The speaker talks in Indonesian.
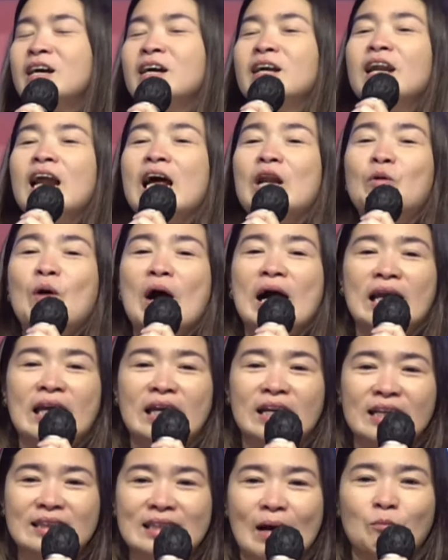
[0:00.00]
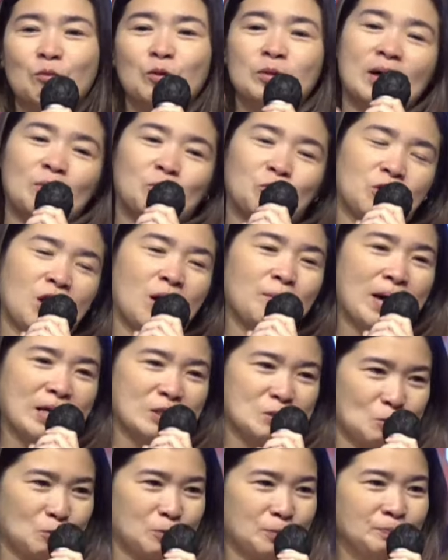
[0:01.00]
lalu akhirnya tamu-tamunya
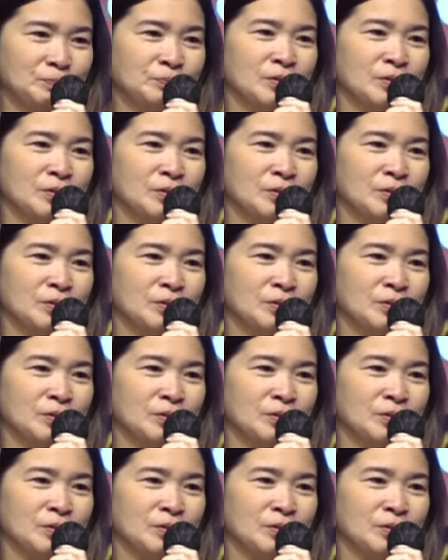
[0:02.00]
masuk.